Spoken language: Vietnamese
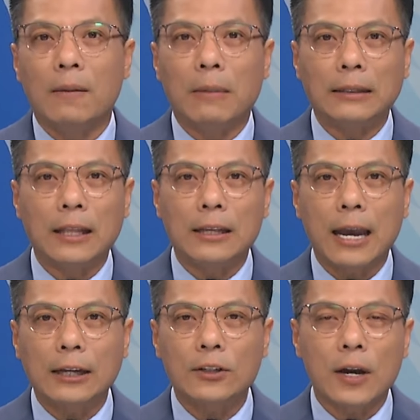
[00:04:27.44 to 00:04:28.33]
Bản tin
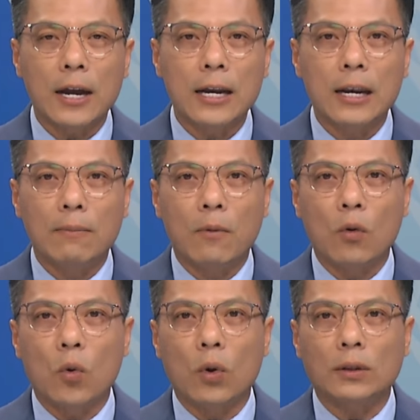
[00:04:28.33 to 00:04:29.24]
khác cho hay là
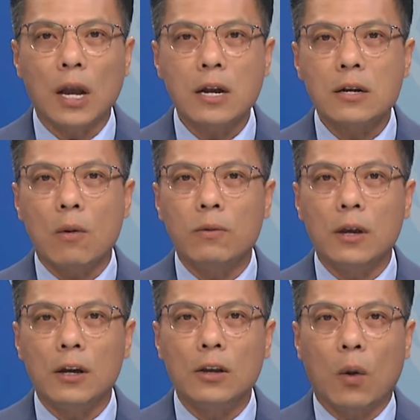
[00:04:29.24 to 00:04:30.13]
một cuộc tấn công
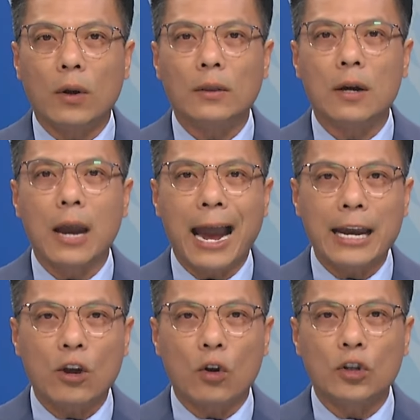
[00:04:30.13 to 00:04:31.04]
dữ dội từ
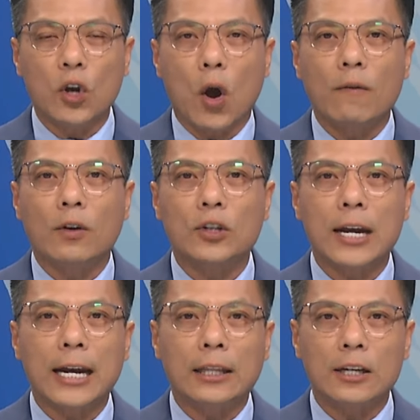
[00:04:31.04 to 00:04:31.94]
hai con chó vào
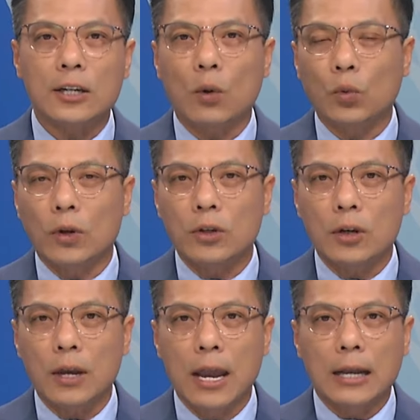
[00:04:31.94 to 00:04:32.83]
sáng ngày thứ Sáu tuần
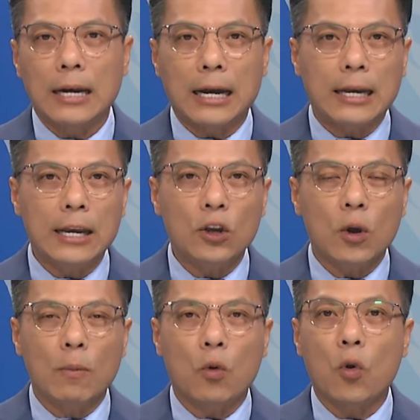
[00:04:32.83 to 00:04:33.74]
trước đã khiến
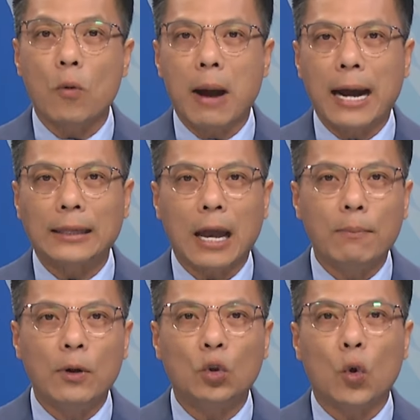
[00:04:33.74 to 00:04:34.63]
cho một cụ bà
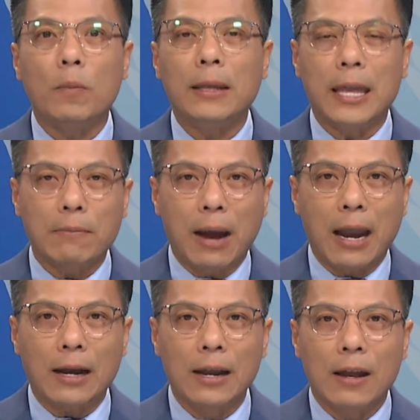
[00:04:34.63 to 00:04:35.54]
80 tuổi bị thiệt mạng.